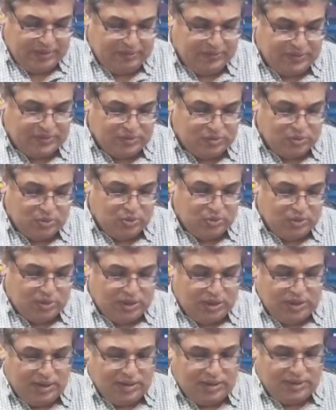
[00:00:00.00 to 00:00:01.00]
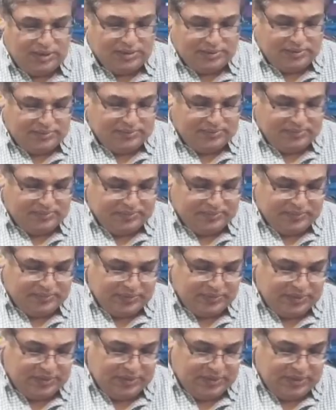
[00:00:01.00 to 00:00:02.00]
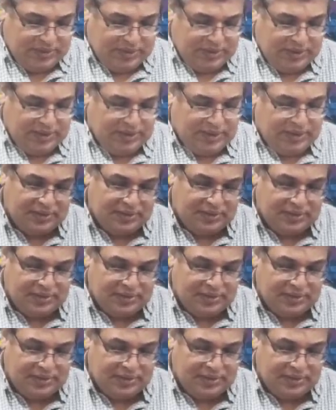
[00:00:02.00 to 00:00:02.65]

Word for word: فيديو آخر آه